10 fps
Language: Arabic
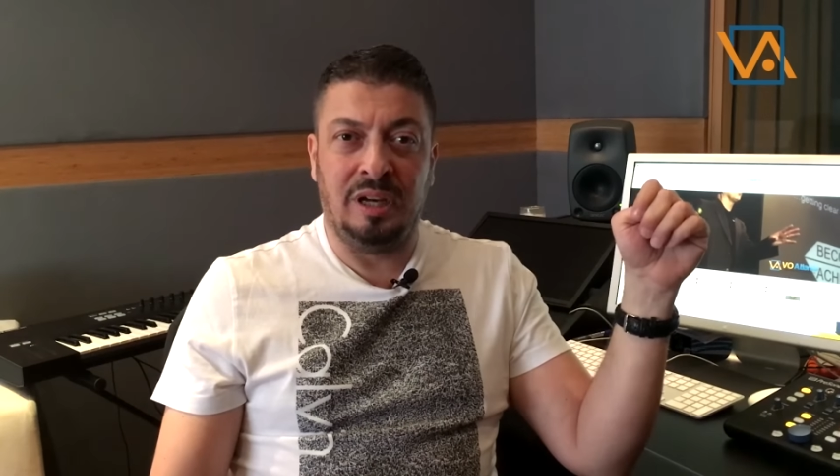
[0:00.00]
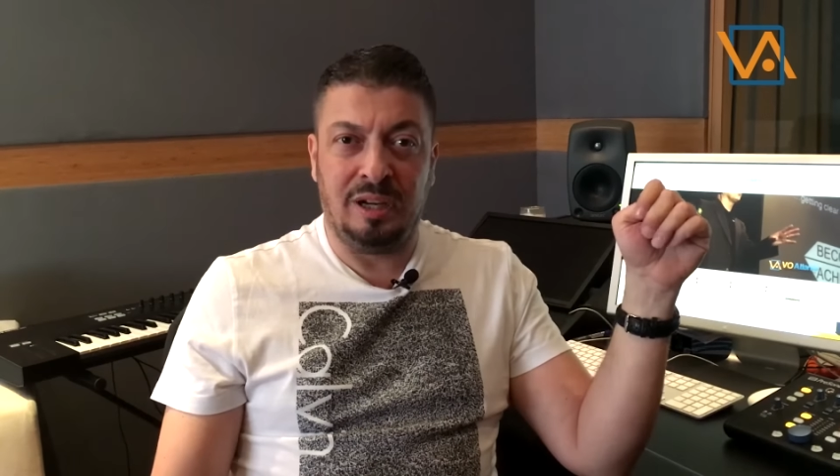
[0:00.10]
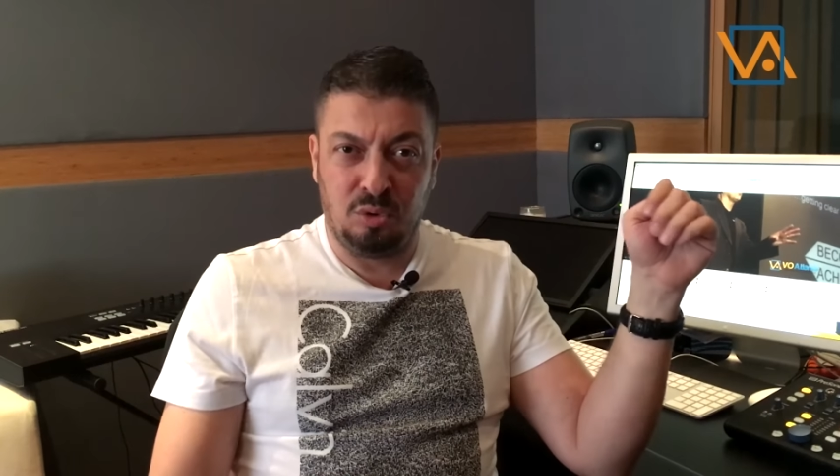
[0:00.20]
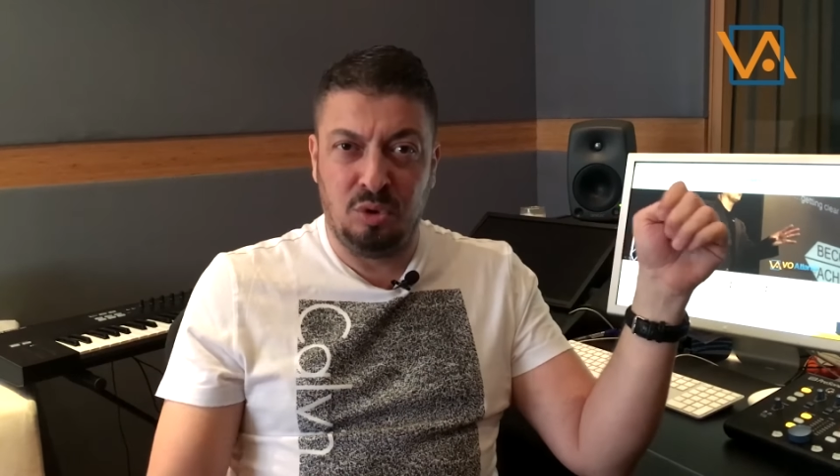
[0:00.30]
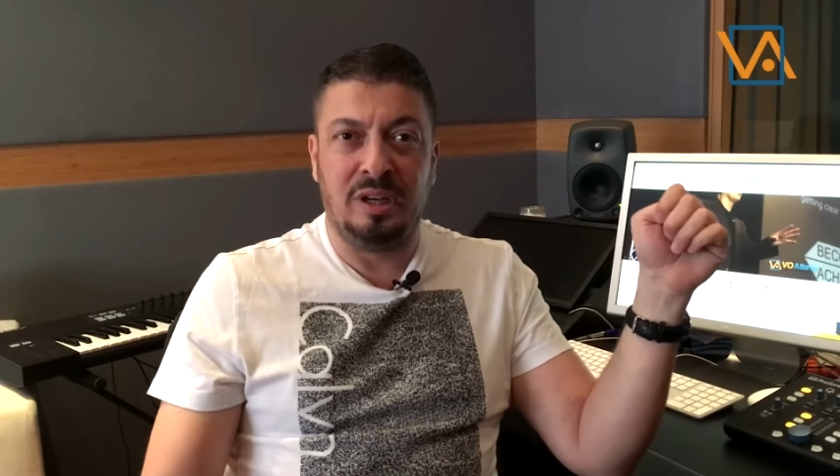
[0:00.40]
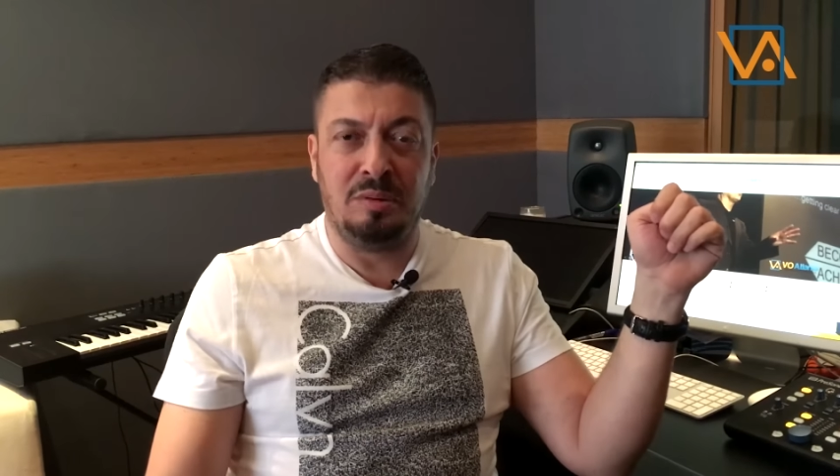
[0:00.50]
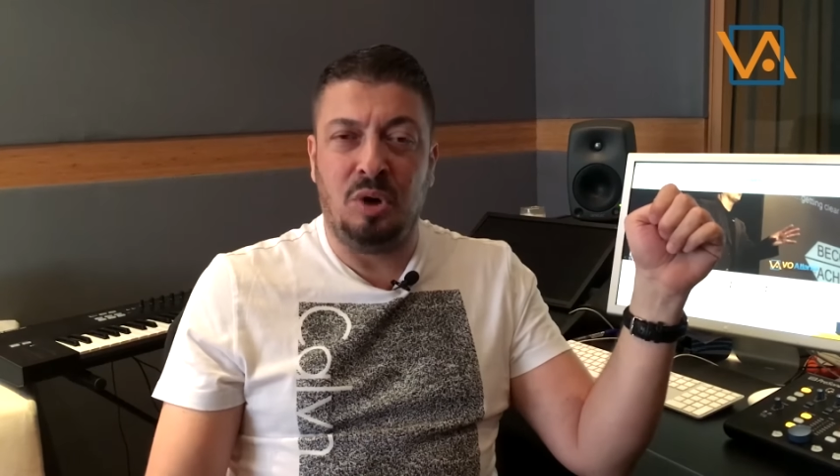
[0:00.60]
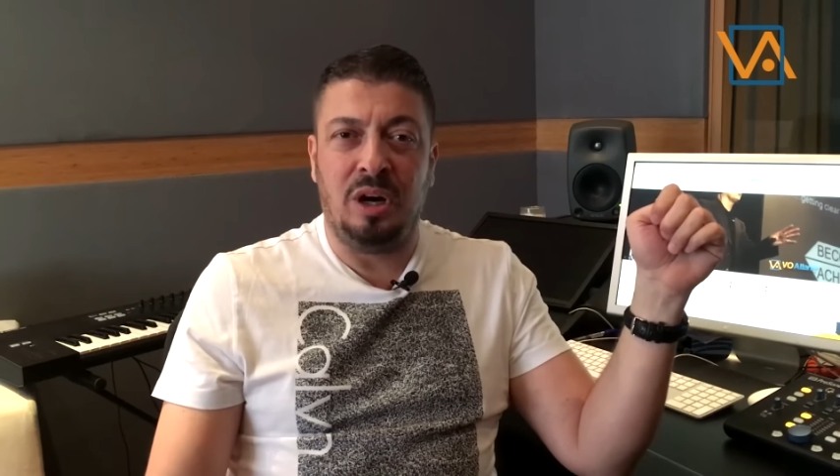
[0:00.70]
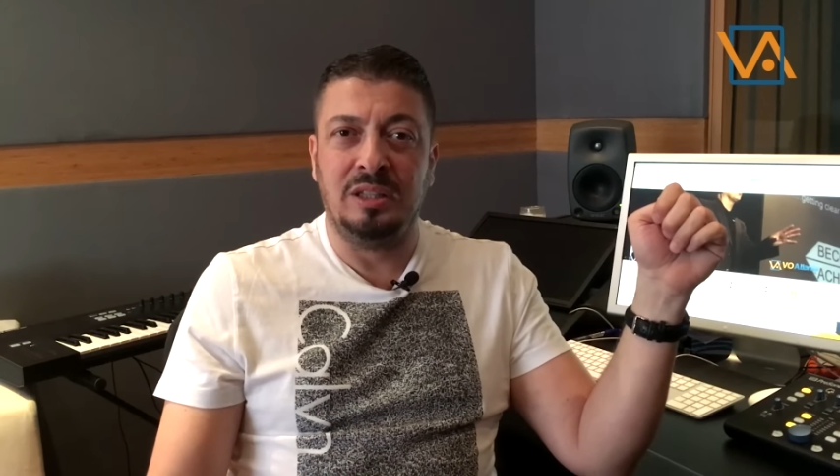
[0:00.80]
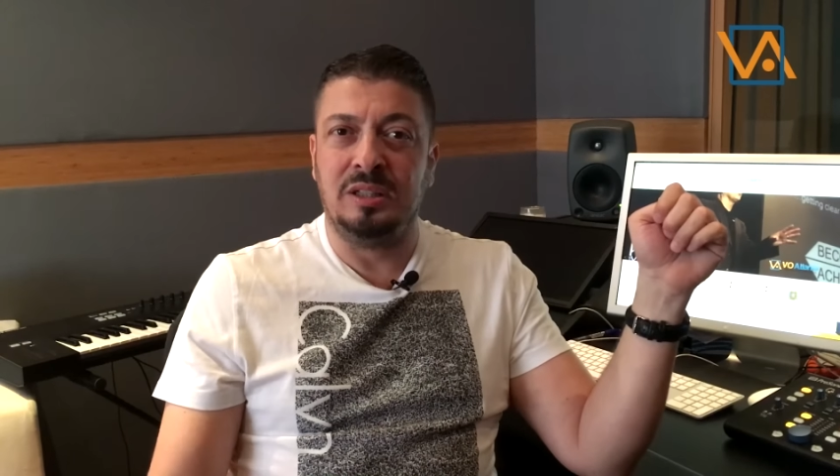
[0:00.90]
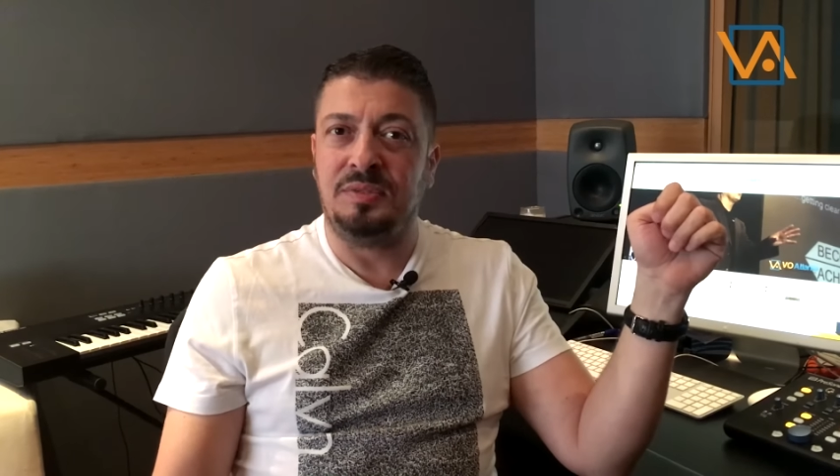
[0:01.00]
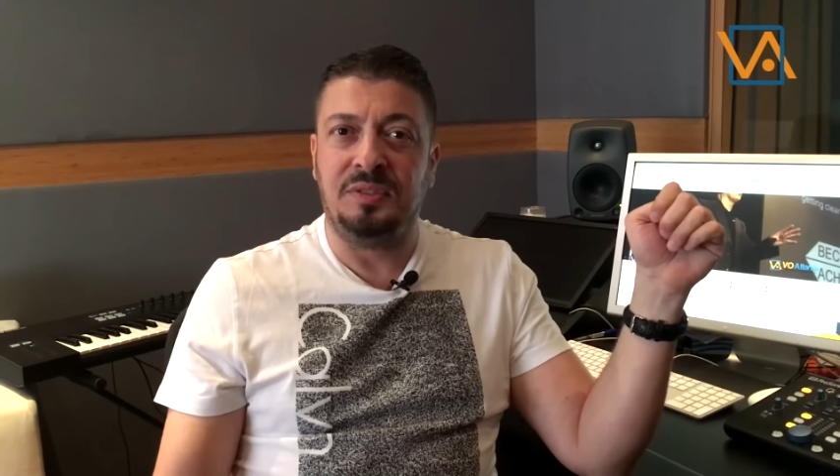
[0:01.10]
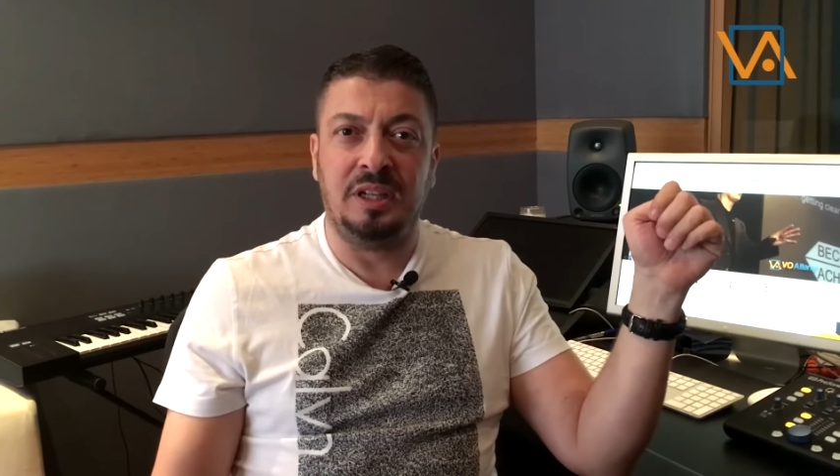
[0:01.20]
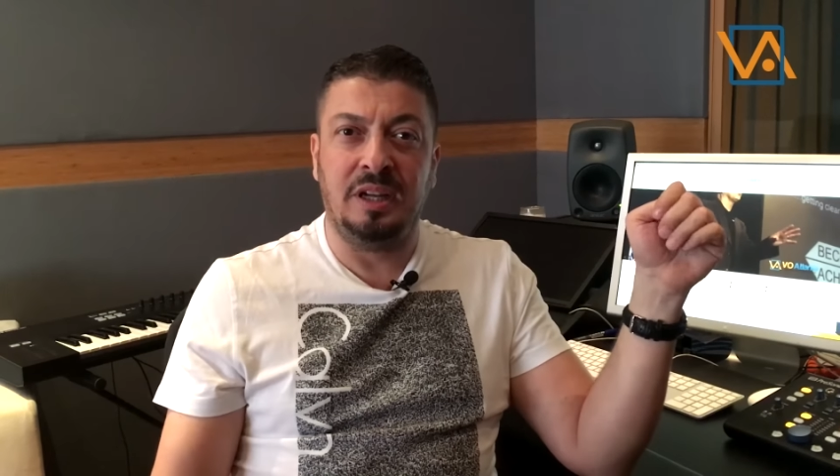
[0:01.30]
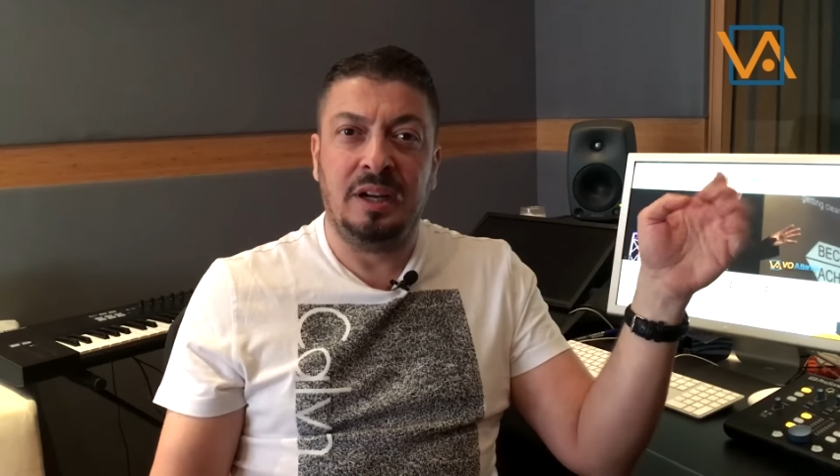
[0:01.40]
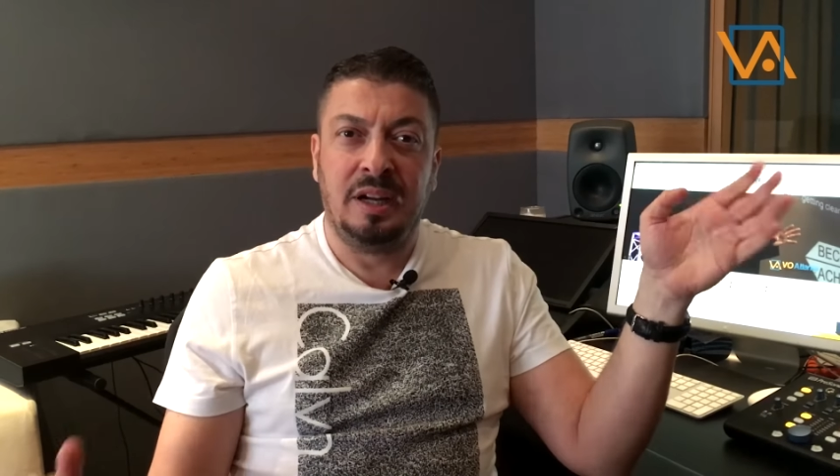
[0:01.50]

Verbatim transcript: حكون انا محاضر فيه